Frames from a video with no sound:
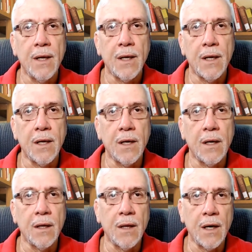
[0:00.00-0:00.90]

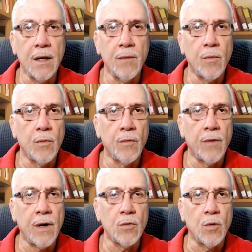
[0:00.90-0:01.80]
E daí
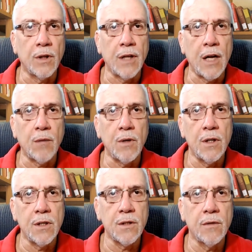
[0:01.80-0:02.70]
faz o contato, a
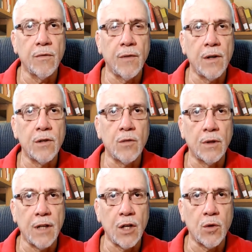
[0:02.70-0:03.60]
gente faz
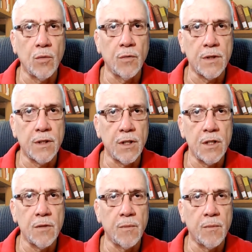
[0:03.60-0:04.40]
contato com vocês,